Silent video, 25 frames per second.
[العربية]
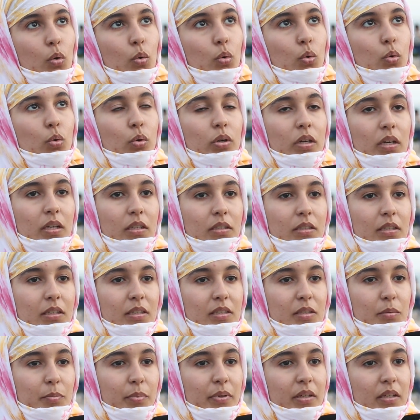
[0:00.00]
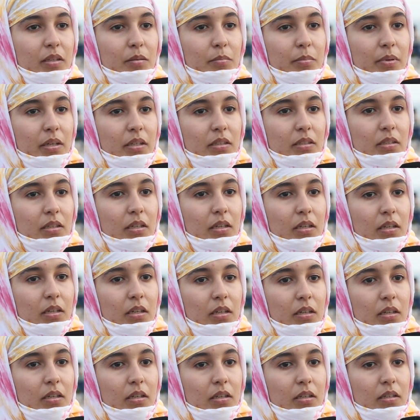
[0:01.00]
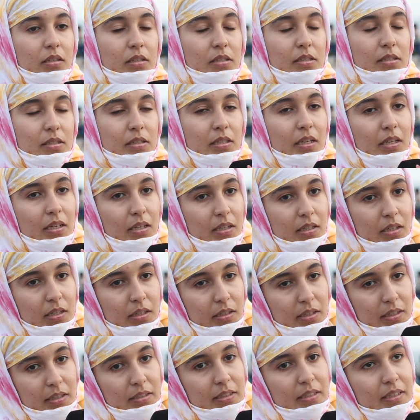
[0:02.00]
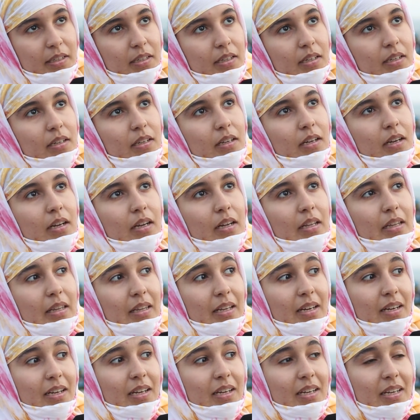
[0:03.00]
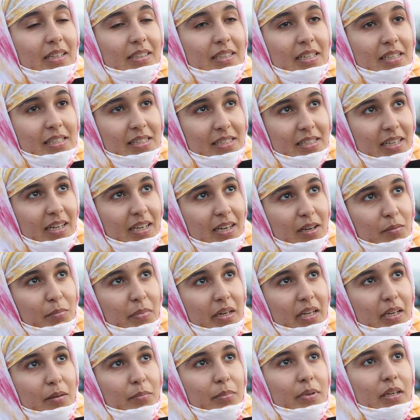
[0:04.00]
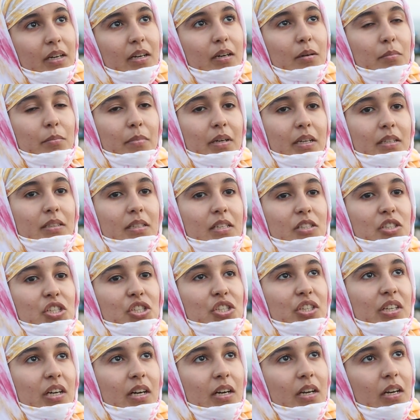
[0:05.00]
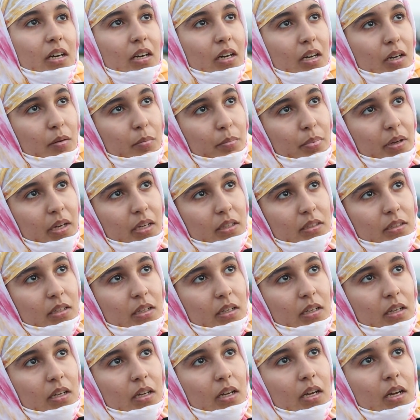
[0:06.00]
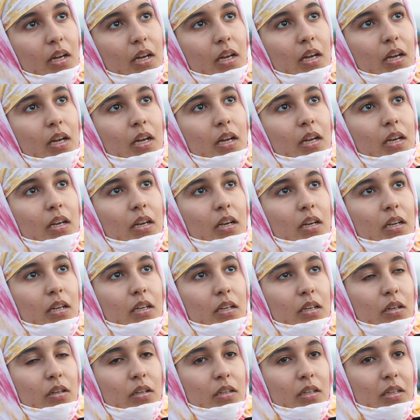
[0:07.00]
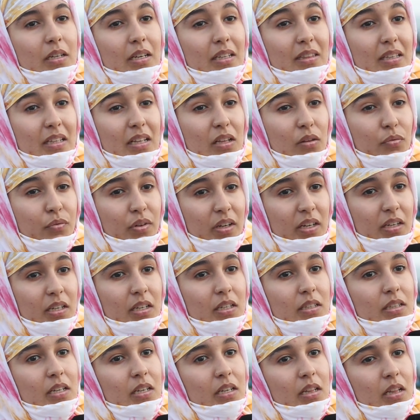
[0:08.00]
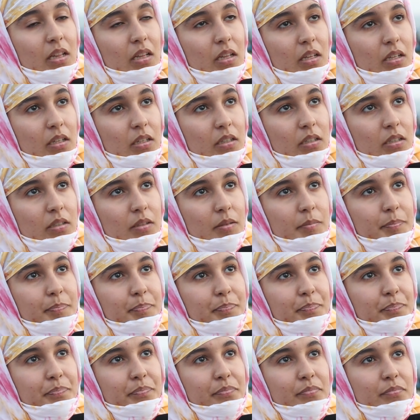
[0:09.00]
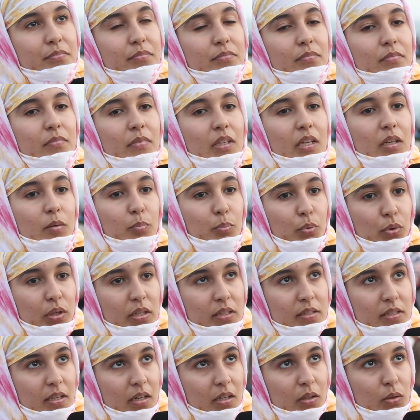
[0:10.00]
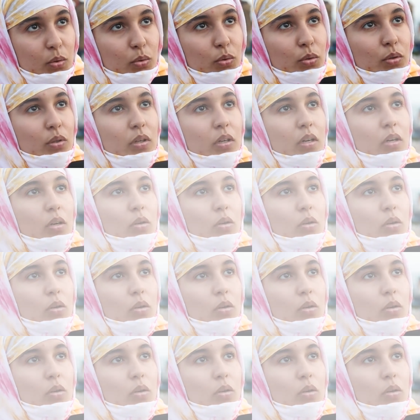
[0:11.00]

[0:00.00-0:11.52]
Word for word: وكيتبين بان آه، يعني العلاقه ديال الصحراء المغربيه ما عندها حتى شي علاقه بهذا رده الفعل اللي دارت البوليزاريو